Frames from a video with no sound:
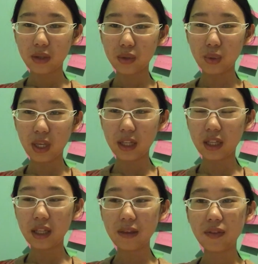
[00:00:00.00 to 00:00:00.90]
所以
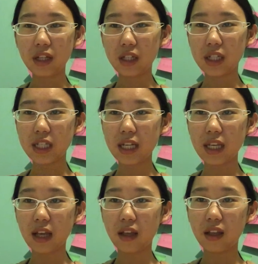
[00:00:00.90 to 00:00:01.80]
呢，因为是这
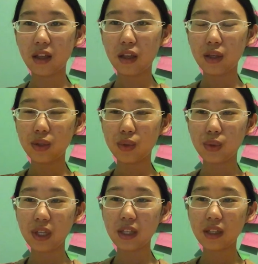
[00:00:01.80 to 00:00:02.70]
样，
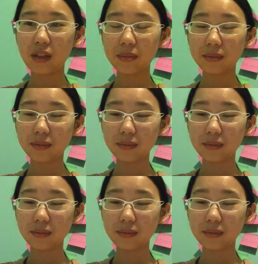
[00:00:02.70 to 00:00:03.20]
所以呢，